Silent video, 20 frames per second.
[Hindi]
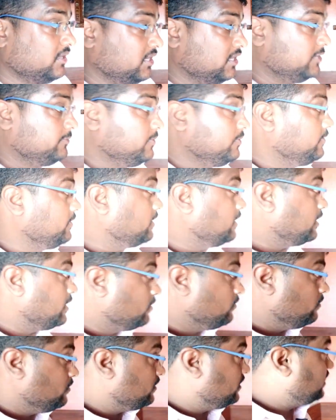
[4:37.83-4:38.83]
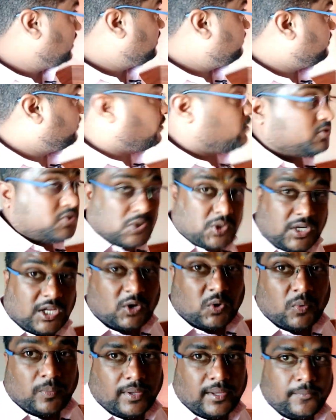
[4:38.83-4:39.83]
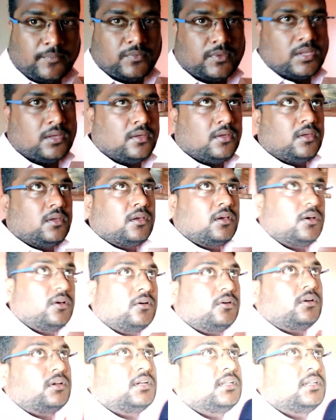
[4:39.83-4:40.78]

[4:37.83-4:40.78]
रिव्यू दिखा रहा हूँ और यहाँ पे बहुत छोटा रूम है और